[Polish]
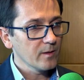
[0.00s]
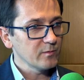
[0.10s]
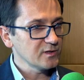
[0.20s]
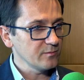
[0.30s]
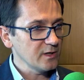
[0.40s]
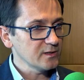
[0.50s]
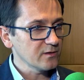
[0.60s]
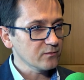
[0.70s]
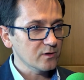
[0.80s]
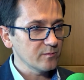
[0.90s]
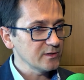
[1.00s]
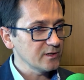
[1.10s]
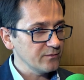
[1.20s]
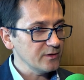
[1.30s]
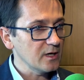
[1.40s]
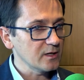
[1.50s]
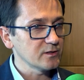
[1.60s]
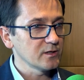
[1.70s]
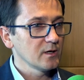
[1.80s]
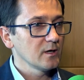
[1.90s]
Będzie miejsce, w którym będzie widać,